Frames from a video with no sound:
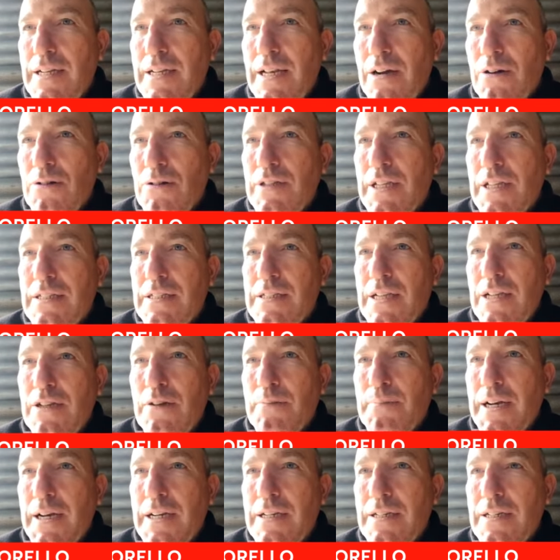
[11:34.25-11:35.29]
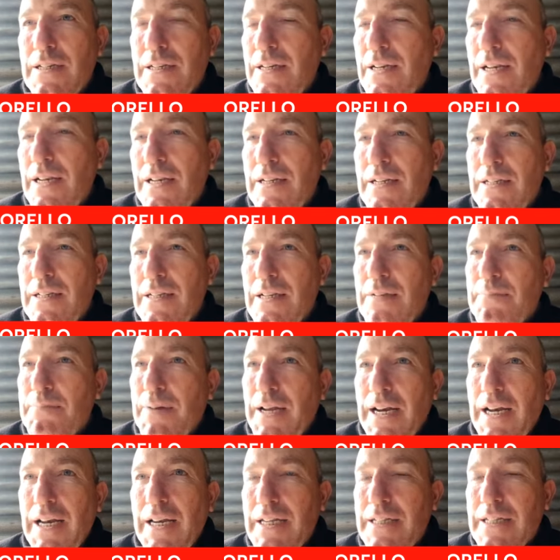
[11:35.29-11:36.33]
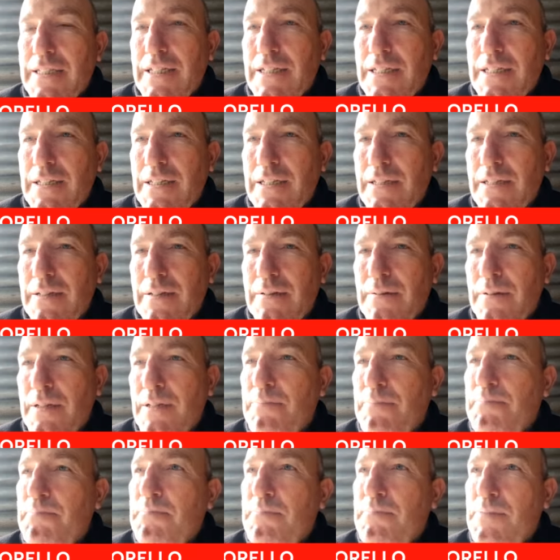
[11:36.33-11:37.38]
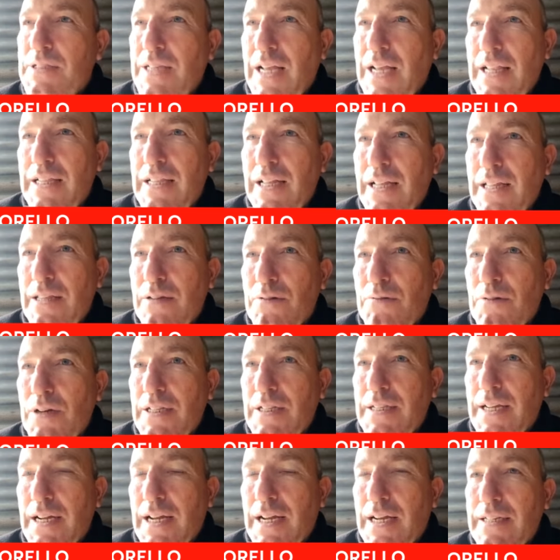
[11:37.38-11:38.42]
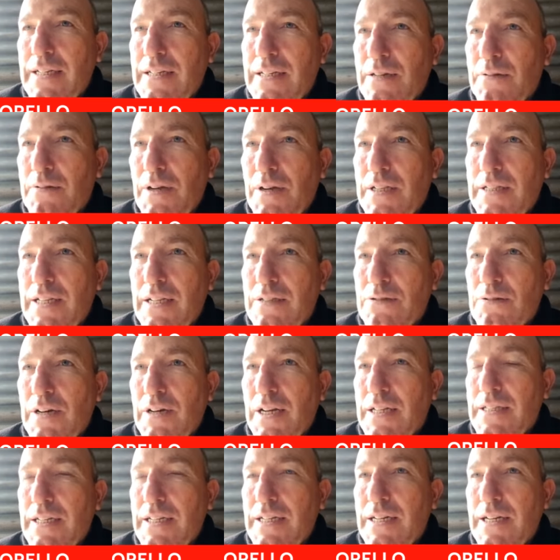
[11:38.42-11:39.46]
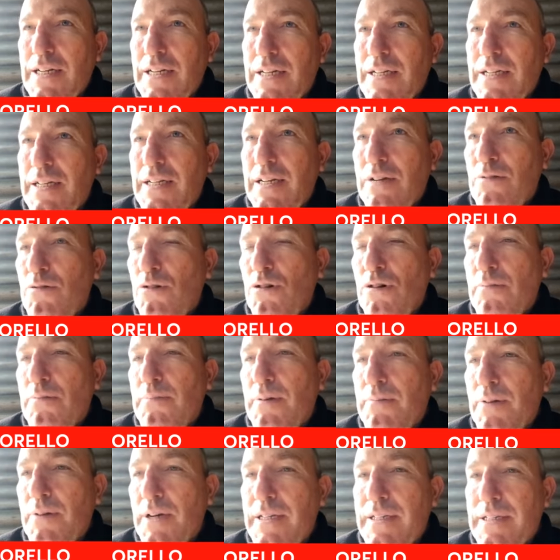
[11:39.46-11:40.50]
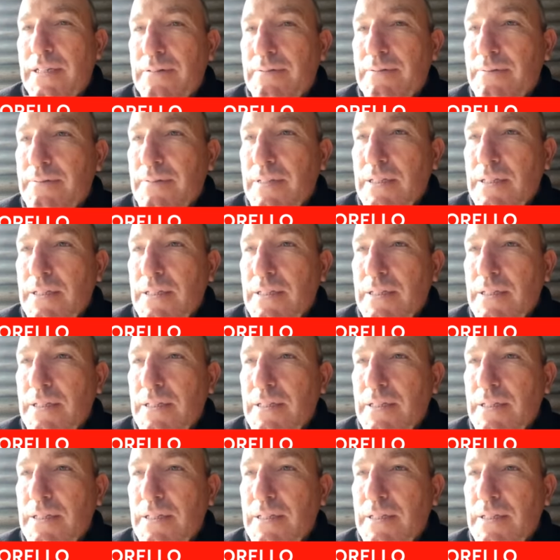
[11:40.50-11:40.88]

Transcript: La onda salió para el, para el éter y, salta de vuelta, cae de vuelta sobre la Tierra en Europa, por ahí.